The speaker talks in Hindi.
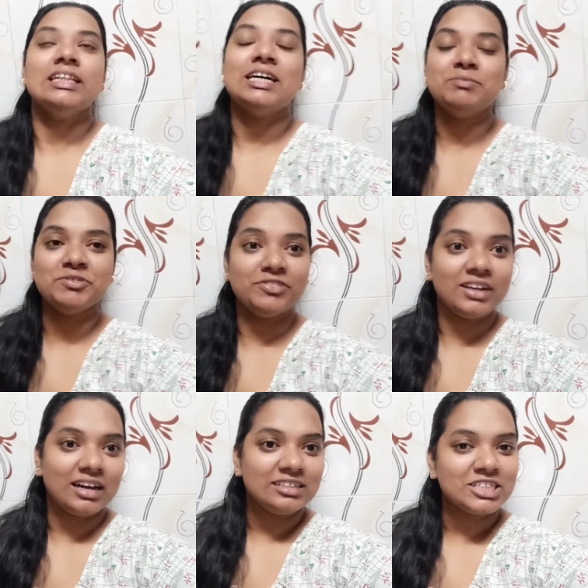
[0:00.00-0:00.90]
अभी
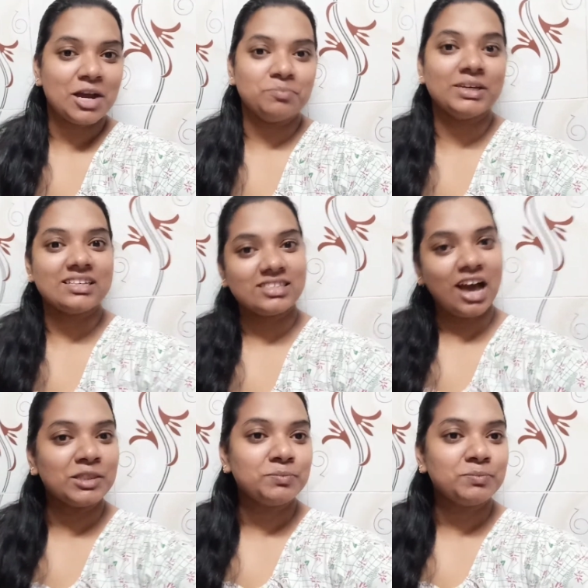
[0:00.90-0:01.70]
फ़िलहाल शाम के सात